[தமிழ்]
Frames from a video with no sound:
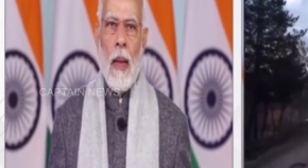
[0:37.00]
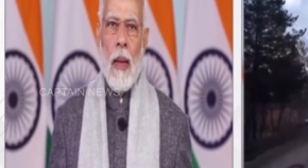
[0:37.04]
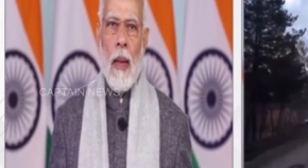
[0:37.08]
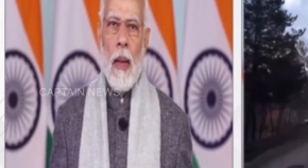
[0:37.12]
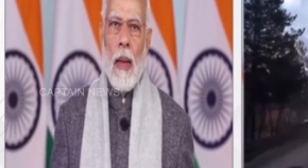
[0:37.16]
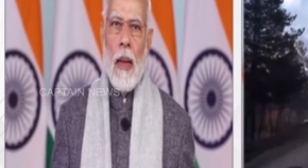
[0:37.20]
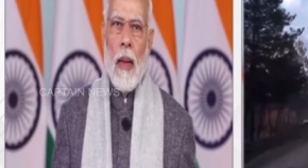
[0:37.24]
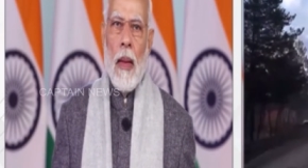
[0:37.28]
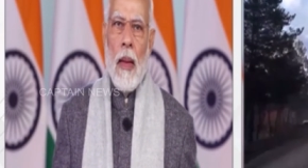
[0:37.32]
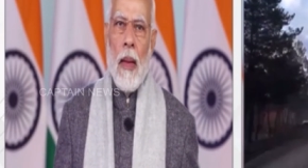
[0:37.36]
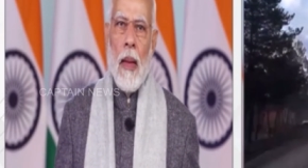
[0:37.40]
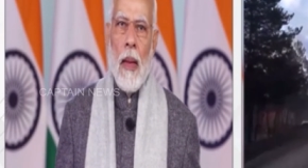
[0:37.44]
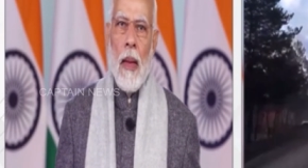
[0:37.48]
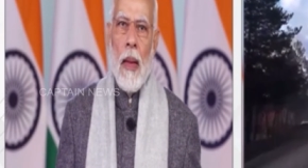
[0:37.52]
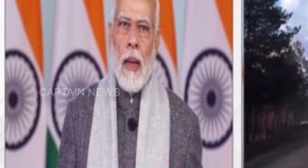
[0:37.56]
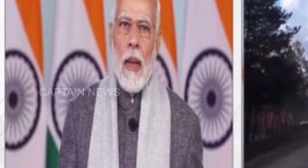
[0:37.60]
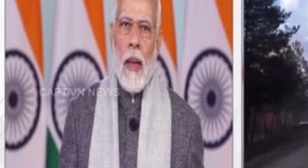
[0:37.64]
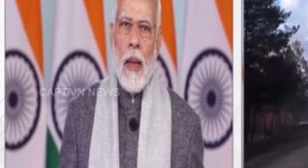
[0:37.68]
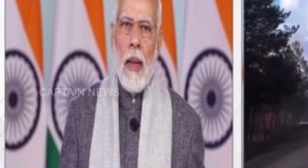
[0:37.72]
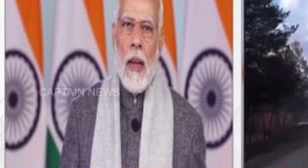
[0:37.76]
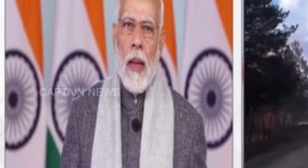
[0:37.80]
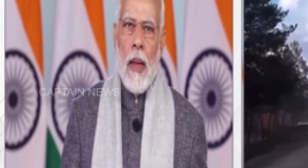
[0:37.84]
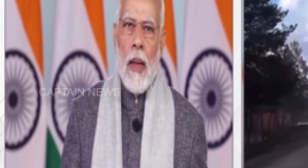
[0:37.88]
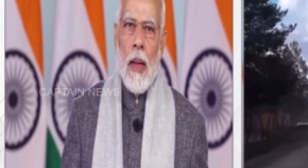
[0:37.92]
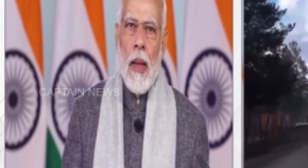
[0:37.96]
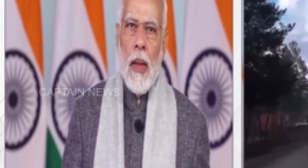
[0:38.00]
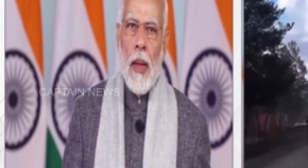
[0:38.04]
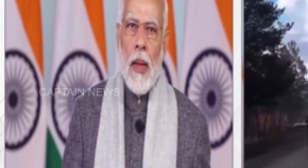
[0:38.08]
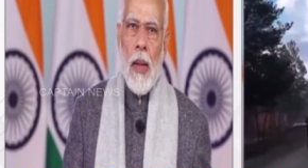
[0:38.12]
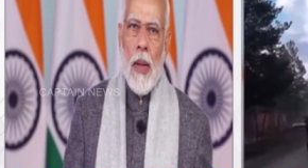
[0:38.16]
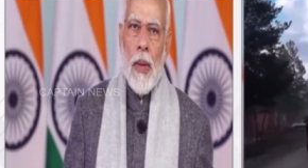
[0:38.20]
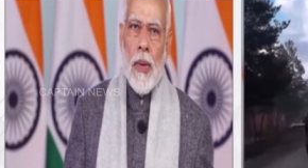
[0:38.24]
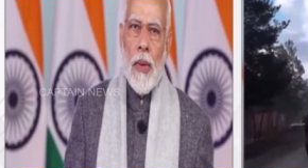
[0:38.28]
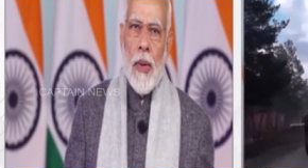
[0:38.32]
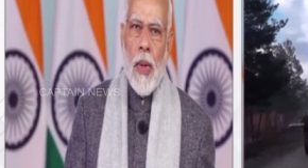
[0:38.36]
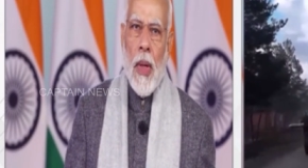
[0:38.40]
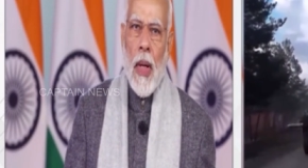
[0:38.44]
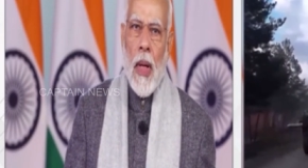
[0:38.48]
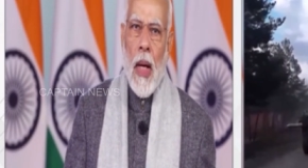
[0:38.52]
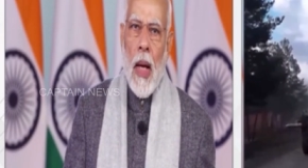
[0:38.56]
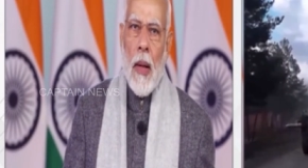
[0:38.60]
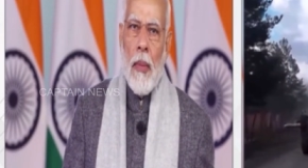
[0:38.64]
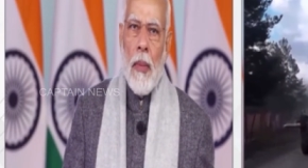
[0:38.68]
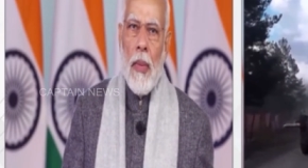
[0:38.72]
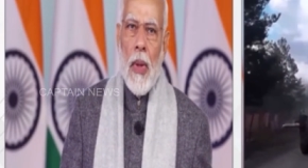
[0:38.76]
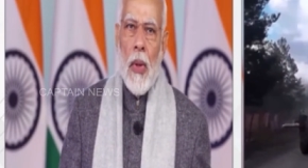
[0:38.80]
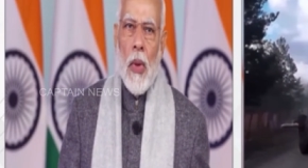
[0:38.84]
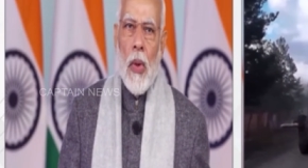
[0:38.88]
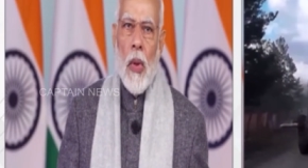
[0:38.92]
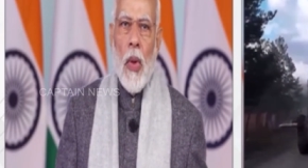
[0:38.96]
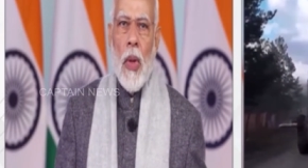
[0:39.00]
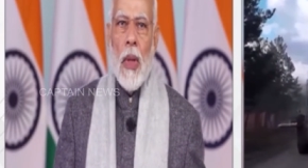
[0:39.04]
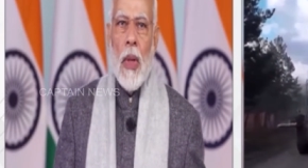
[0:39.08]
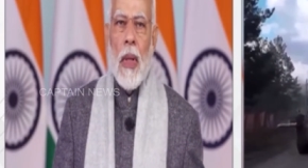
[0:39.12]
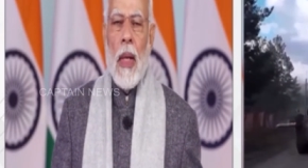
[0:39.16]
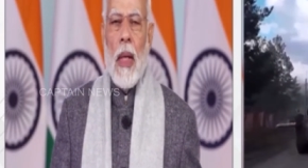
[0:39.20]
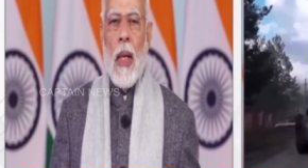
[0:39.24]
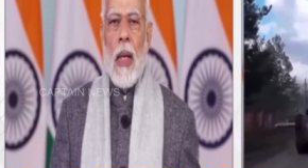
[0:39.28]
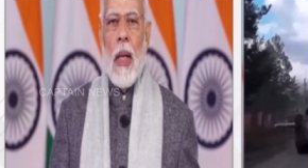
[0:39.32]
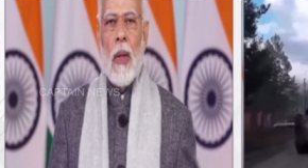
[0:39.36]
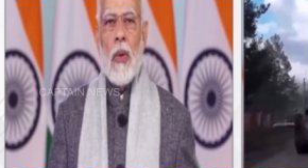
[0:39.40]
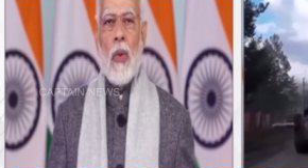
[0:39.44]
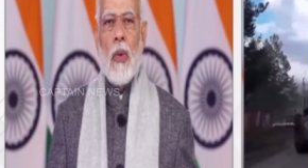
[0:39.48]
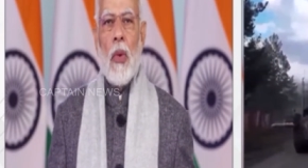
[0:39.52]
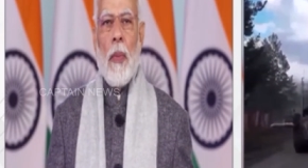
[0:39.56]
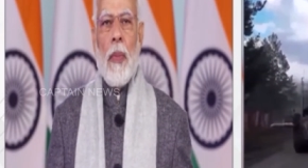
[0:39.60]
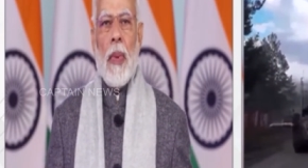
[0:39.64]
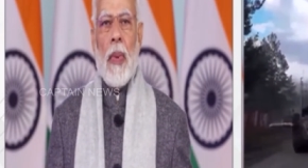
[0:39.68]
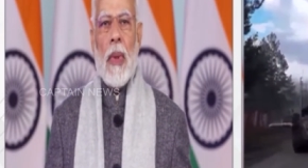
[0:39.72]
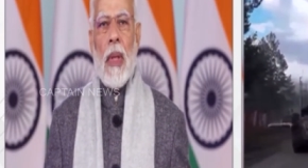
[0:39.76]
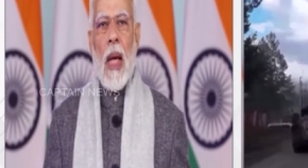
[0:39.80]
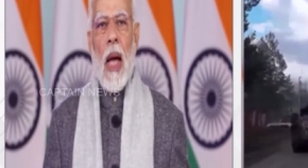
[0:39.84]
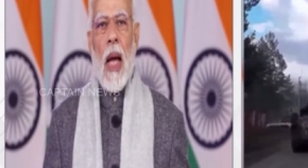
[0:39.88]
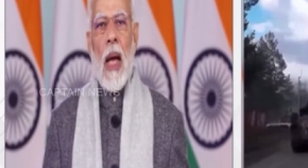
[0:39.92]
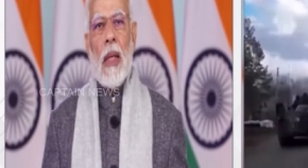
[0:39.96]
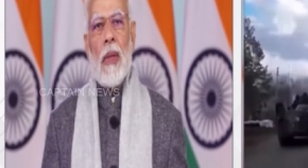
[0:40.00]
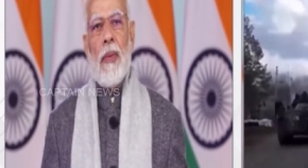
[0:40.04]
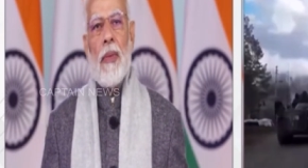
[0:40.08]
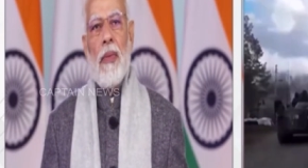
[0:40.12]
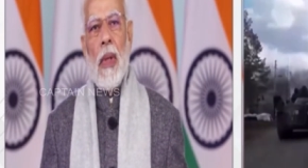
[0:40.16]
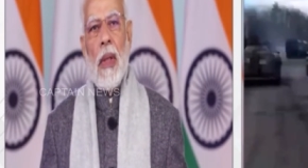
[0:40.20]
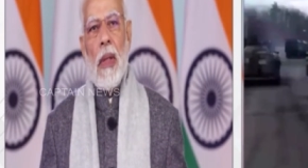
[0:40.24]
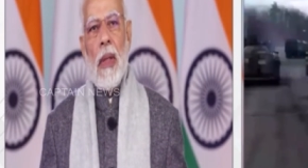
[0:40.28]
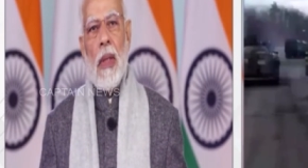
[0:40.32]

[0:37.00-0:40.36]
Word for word: புதினுடன் தொலைபேசியில் சில மணி நேரங்கள் உரையாடினார்